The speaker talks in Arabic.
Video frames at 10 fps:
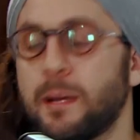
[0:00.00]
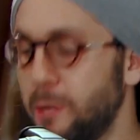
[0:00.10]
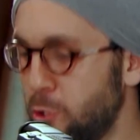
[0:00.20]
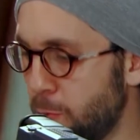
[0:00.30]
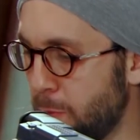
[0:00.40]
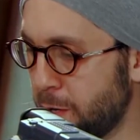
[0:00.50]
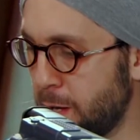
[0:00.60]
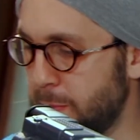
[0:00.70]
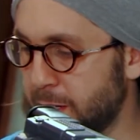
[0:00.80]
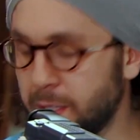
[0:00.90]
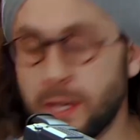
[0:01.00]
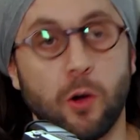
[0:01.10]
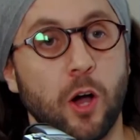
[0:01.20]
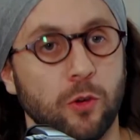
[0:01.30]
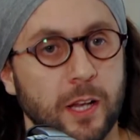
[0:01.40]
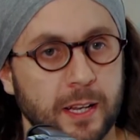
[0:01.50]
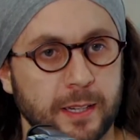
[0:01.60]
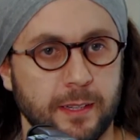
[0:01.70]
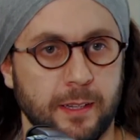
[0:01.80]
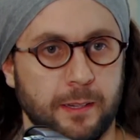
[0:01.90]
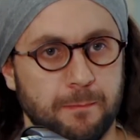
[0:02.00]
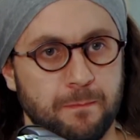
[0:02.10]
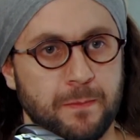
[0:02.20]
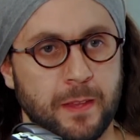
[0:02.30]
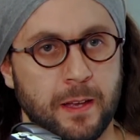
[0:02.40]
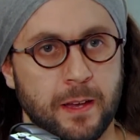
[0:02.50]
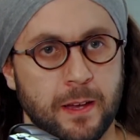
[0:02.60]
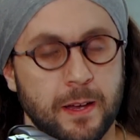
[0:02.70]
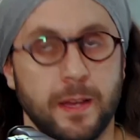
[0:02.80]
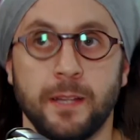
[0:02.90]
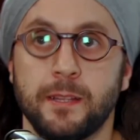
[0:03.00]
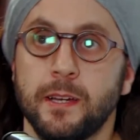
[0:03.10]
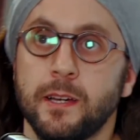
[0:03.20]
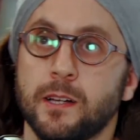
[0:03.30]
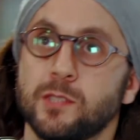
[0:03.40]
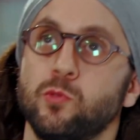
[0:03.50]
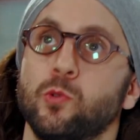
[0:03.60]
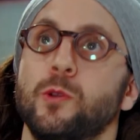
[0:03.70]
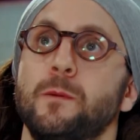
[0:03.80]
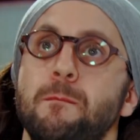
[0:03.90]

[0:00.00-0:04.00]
لك مليون مره قبل كده وهقولها لك تاني انت ايه يا عصفور